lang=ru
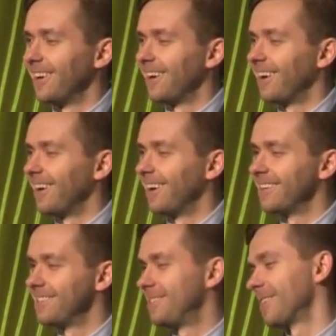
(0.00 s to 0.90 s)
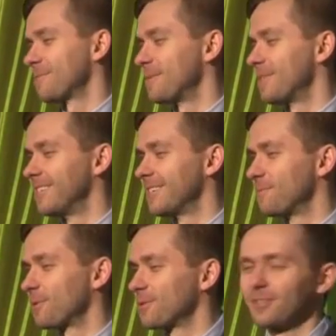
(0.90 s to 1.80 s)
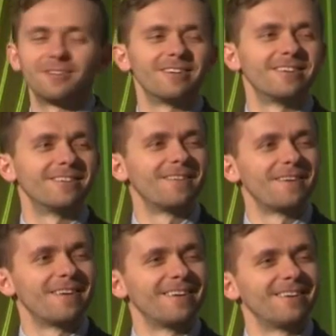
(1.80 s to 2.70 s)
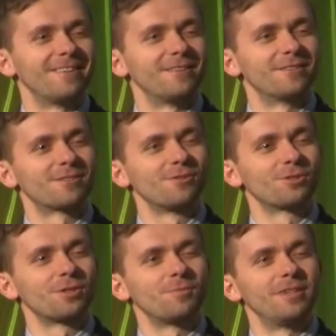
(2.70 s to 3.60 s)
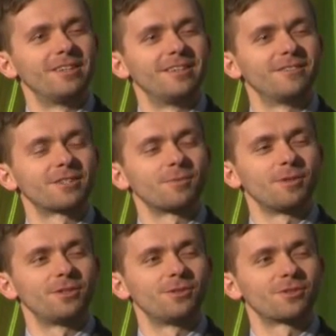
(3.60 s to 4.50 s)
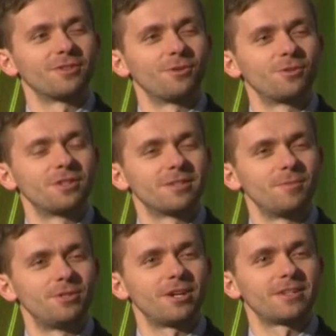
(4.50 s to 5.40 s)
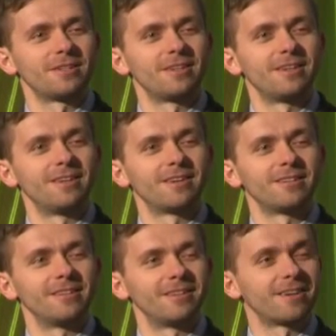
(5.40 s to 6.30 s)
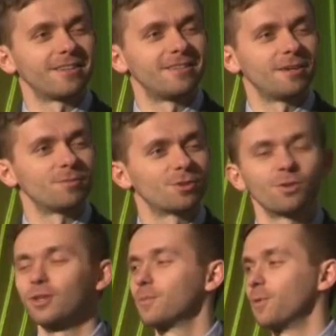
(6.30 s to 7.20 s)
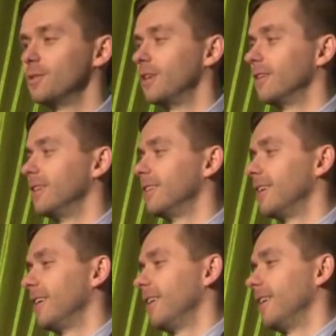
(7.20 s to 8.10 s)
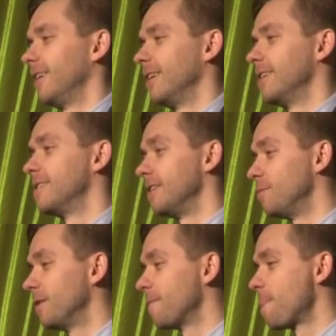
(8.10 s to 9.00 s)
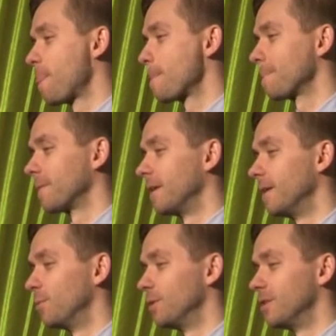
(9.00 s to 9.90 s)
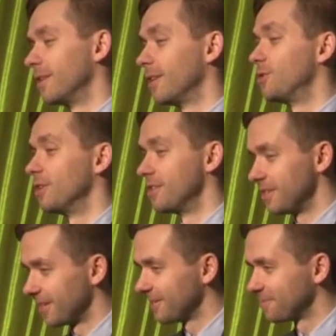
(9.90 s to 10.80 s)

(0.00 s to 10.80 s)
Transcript: А сейчас мы здесь просто э, э, служим, и ваша молодежь, она очень замечательна, и рад, и рад тем, что Господь делает с ними и будет делать через их.